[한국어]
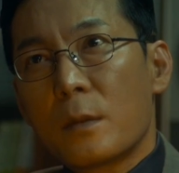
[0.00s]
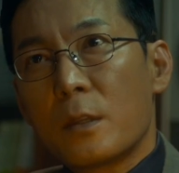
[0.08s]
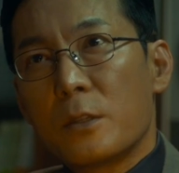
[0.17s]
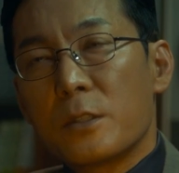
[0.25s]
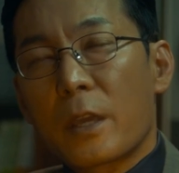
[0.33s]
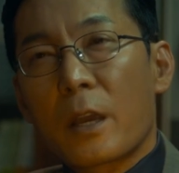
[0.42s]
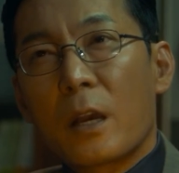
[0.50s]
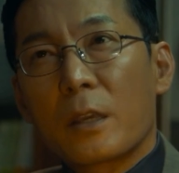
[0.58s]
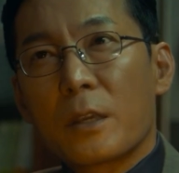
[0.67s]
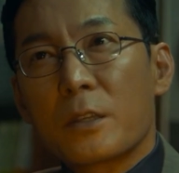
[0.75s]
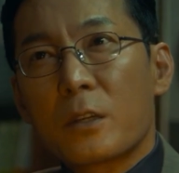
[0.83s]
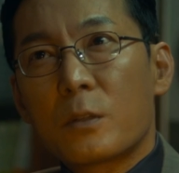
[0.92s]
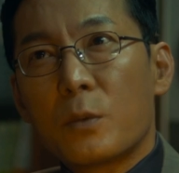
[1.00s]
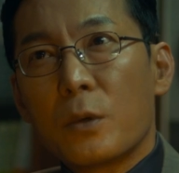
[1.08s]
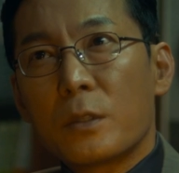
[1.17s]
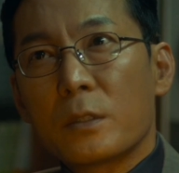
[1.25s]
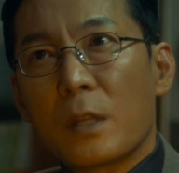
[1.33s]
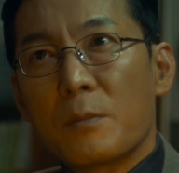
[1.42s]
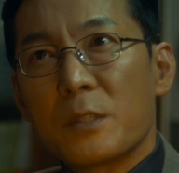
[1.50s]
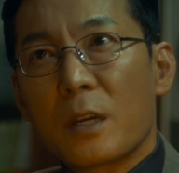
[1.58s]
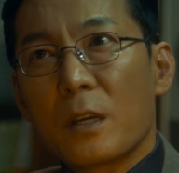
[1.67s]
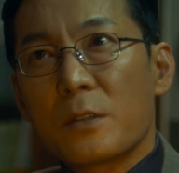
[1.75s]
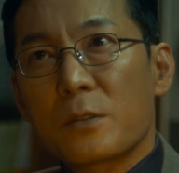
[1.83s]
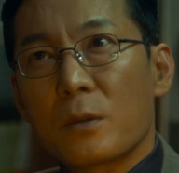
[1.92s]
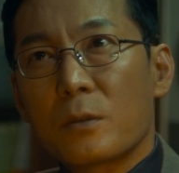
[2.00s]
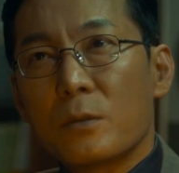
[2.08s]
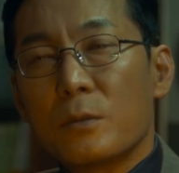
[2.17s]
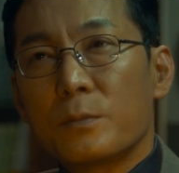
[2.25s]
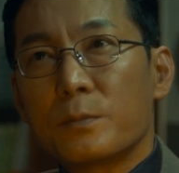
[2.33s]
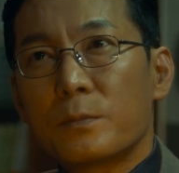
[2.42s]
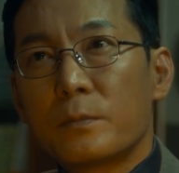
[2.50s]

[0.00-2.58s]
현장에 관계장으로 보이는 남자가 있었고